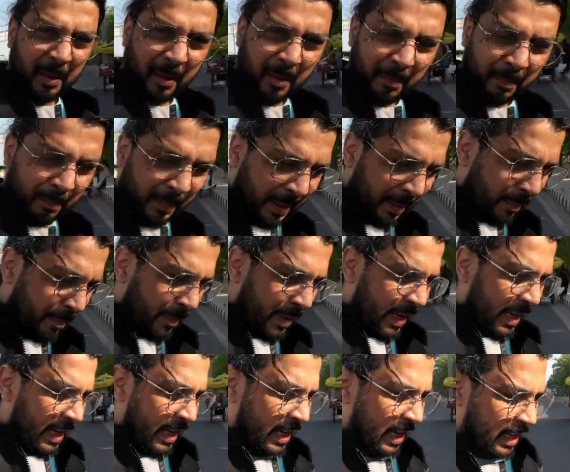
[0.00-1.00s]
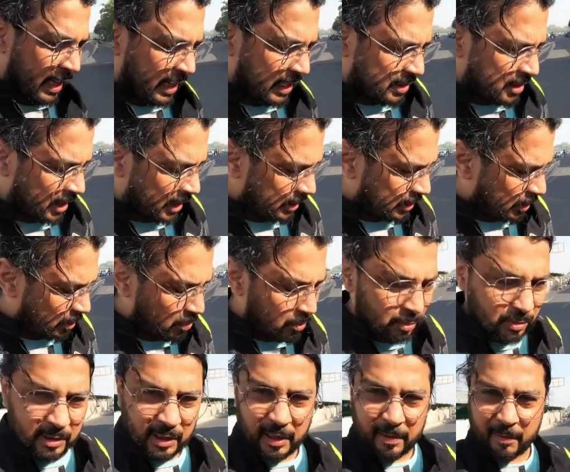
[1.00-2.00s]
पहले तो भाई मैं कहना चाहता
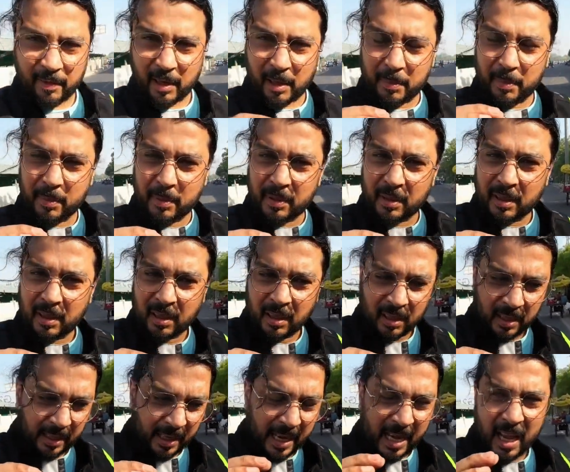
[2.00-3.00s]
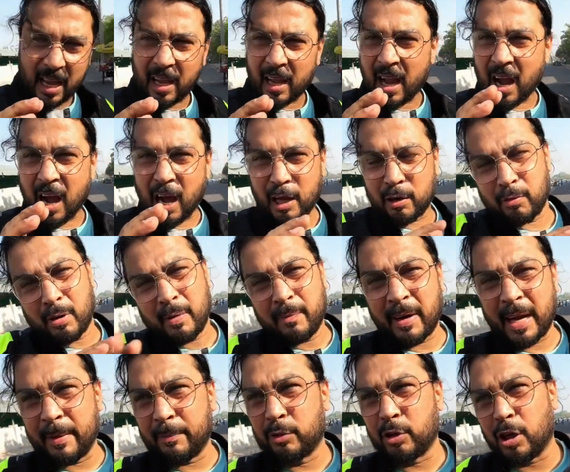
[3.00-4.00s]
हूँ सिर्फ अब कि आर वन
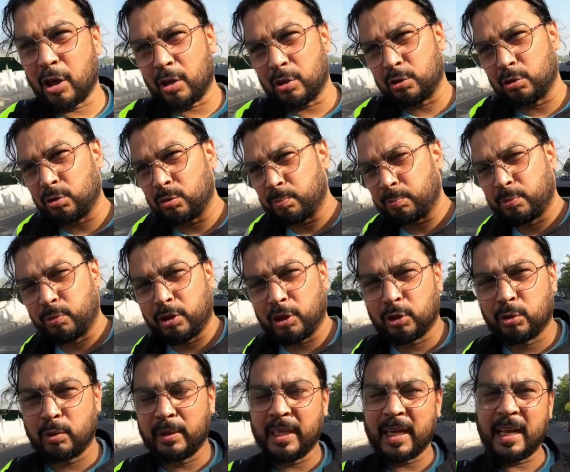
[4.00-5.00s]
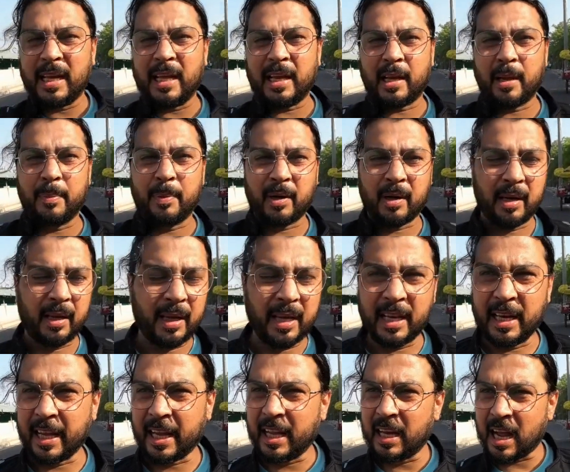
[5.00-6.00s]
फाइव तो पूरी दुनिया लेके फिर रही है
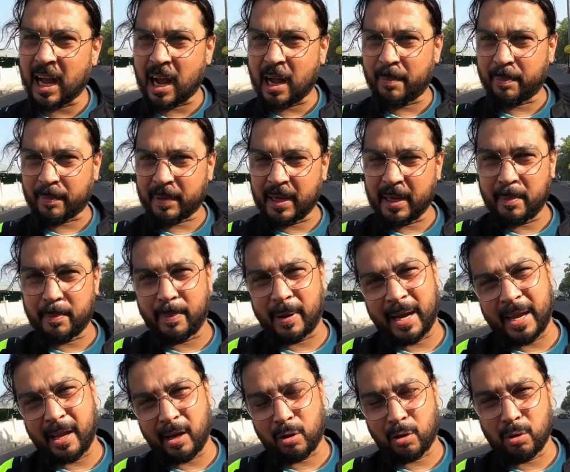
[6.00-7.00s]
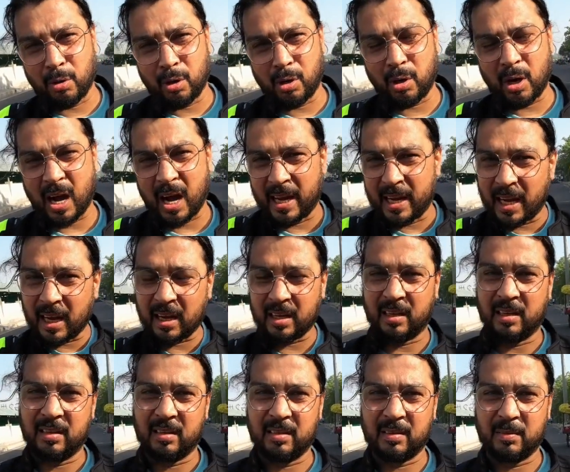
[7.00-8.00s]
लेकिन आपकी बाइक को अलग
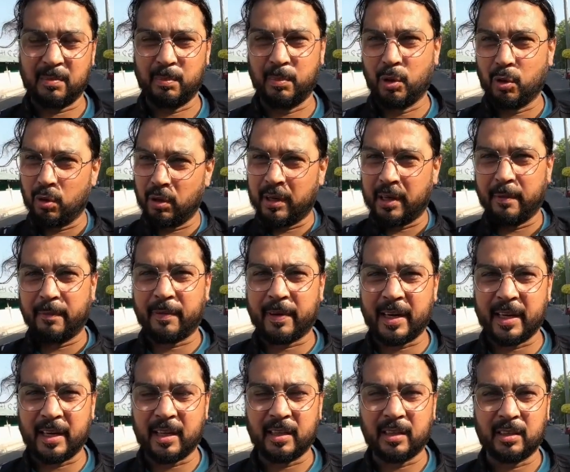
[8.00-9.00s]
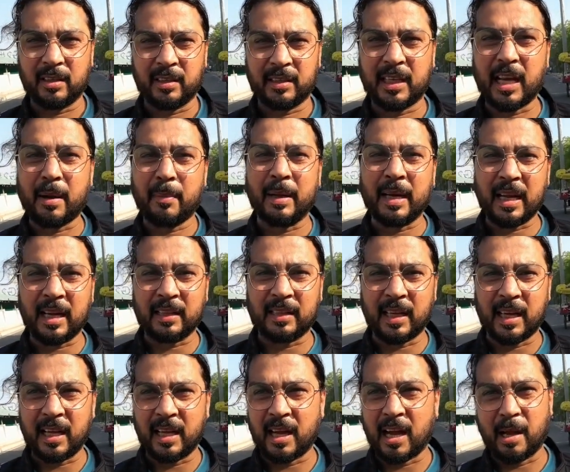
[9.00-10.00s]
बिल्कुल डिफरेंट क्या बनाता
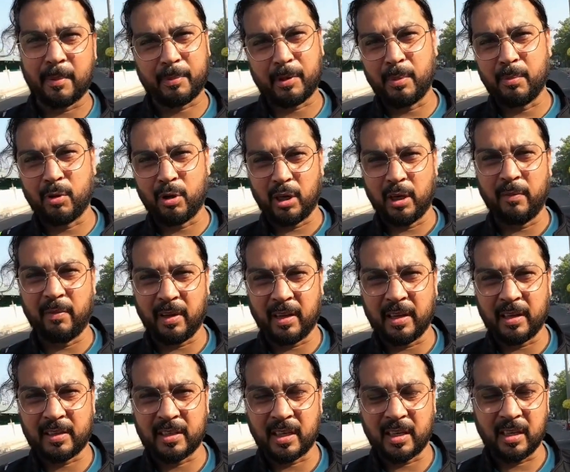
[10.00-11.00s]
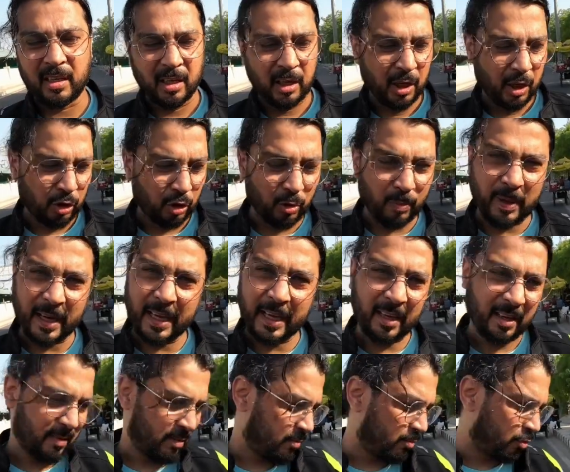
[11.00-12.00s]
है आपकी मोटिफिकेशन तो भाई
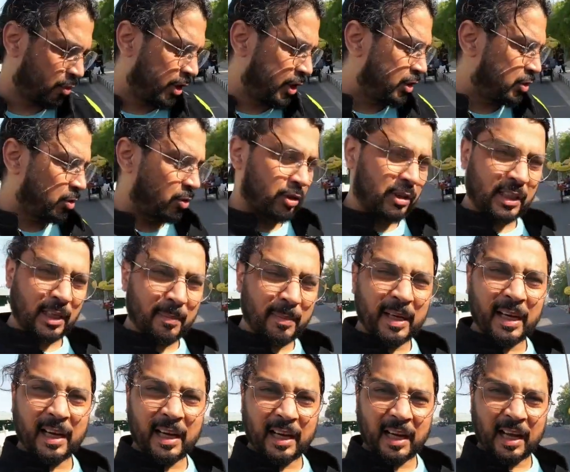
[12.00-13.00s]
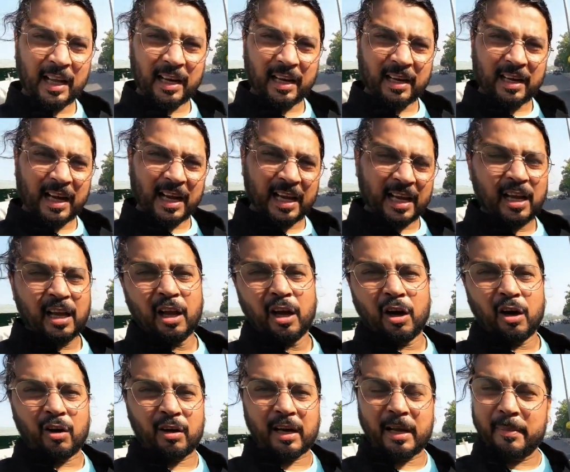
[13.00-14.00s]
वही सोच के मैंने करा रखा है
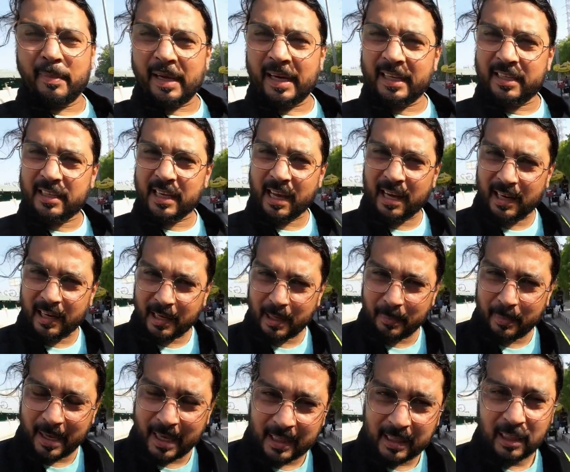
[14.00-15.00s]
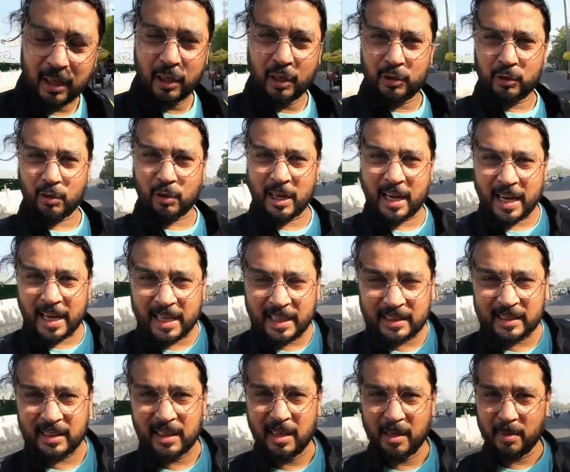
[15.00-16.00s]
और भाई मेरे चैनल की बात सो गाइज
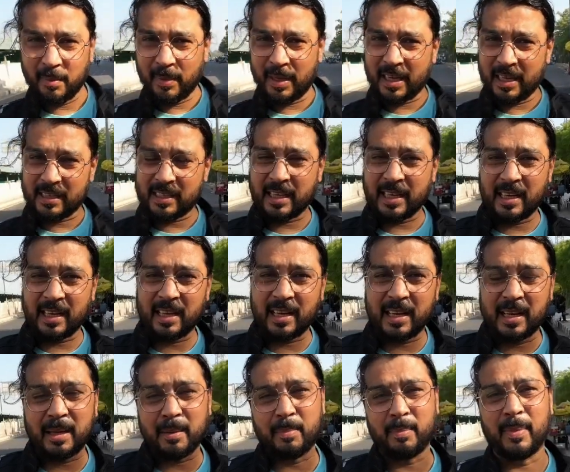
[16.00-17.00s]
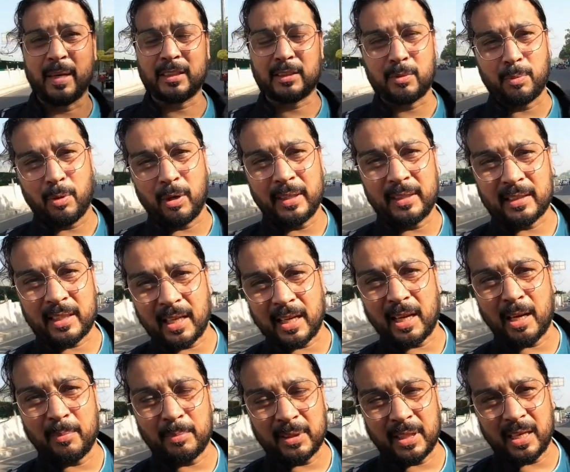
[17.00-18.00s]
मेरा चैनल है मस्त बॉयज़ के
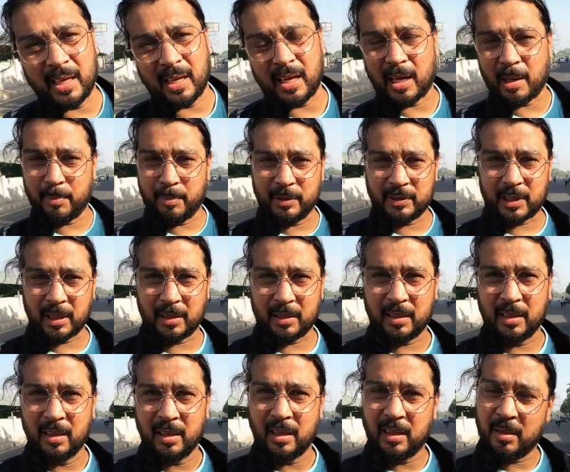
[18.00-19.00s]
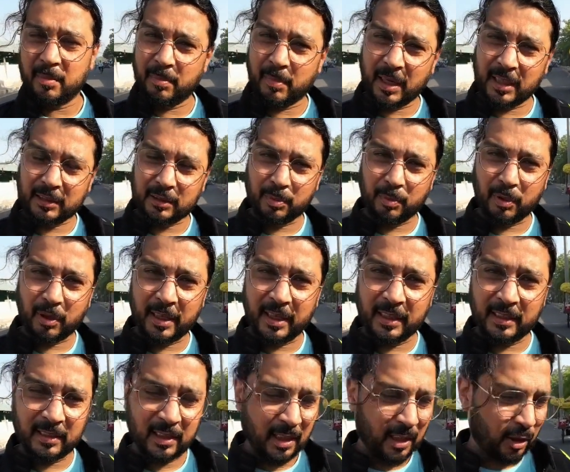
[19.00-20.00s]
नाम से मस्त बॉयज़ मस्त
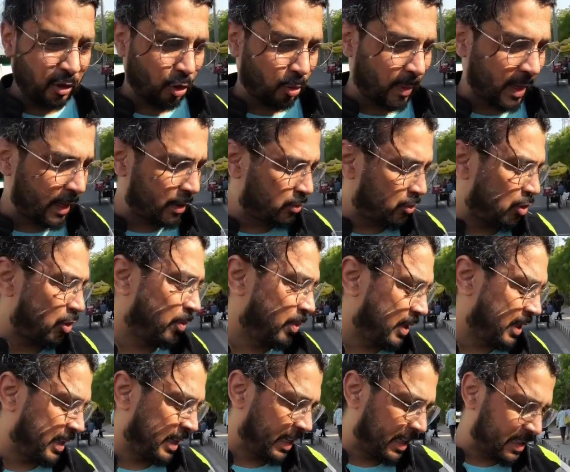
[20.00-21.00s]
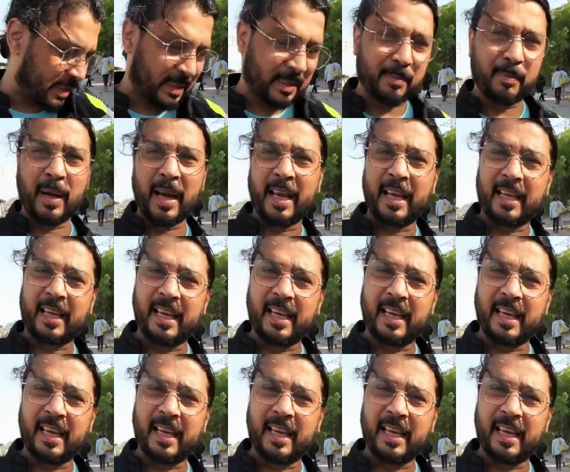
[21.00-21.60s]
बॉयज़ तो भाई उसको इस बाइक